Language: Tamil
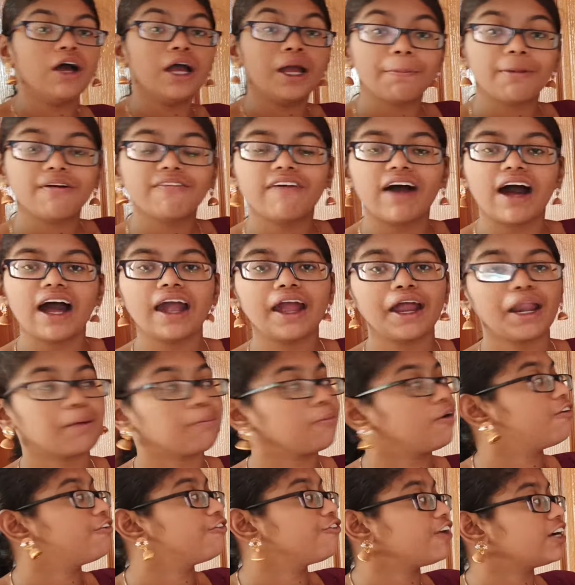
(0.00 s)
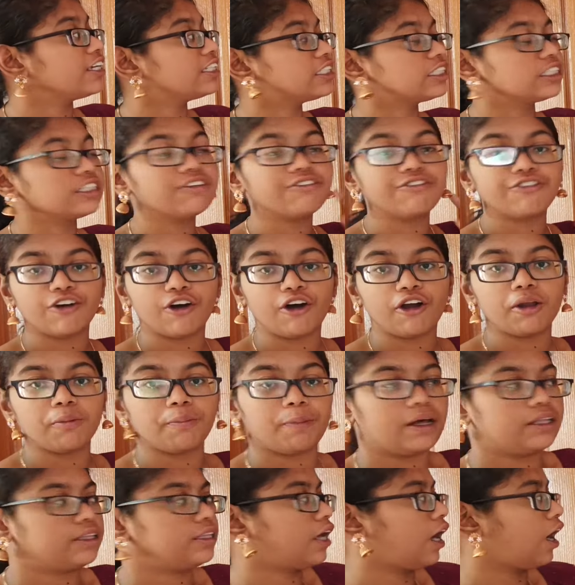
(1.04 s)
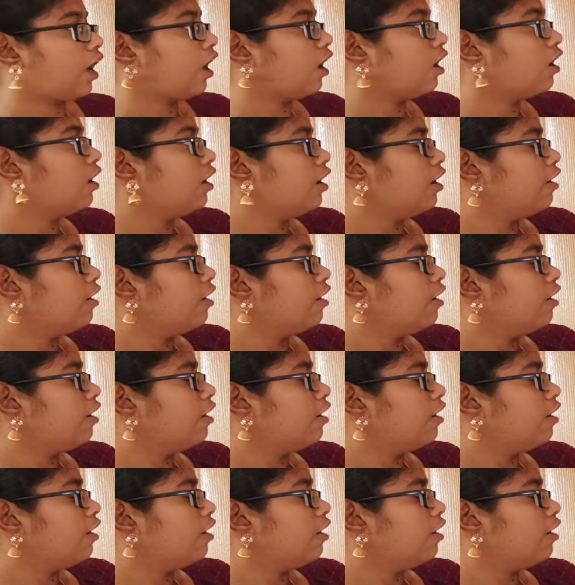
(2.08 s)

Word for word: இப்போ வாங்க நம்ம ஃபஸ்ட்டு வேர்டு பார்த்துடலாம்